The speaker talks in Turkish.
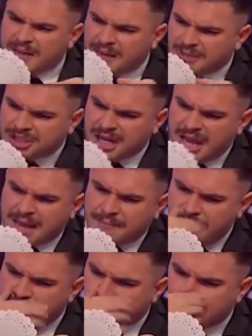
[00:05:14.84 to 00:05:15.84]
demiş.
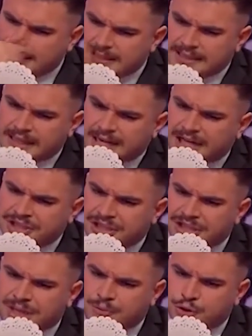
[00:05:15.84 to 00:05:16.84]
Ben yoksa nasıl
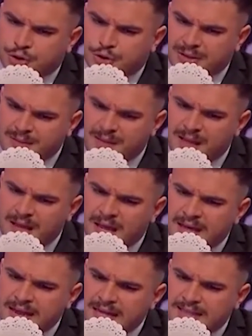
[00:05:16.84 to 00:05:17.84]
araştıracağım çocuğu değil mi?
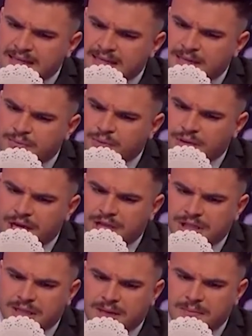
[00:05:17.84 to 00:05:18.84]
Neyse kim bu
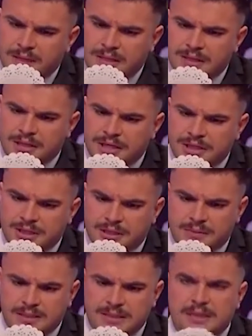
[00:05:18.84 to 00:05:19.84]
genç adam nedir necidir
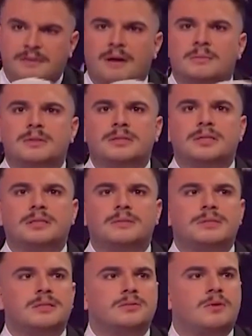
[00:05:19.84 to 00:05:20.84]
mesleği var mıdır ciddi
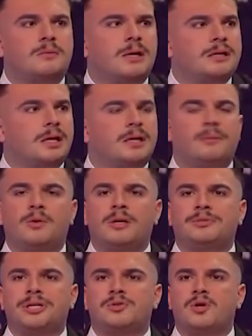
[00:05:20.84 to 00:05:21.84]
misiniz? Normalde hala
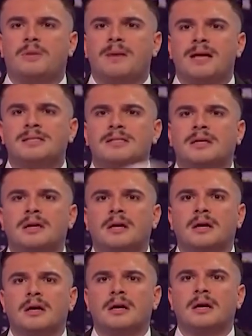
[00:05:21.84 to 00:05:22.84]
böyle bir şey sormaz
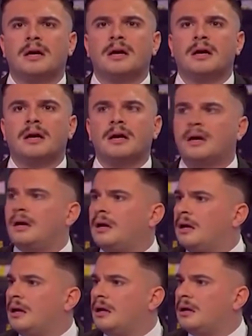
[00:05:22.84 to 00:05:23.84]

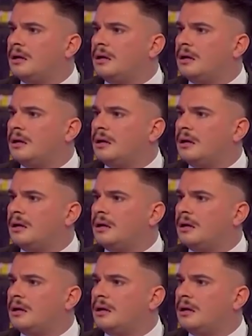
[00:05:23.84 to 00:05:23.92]
şey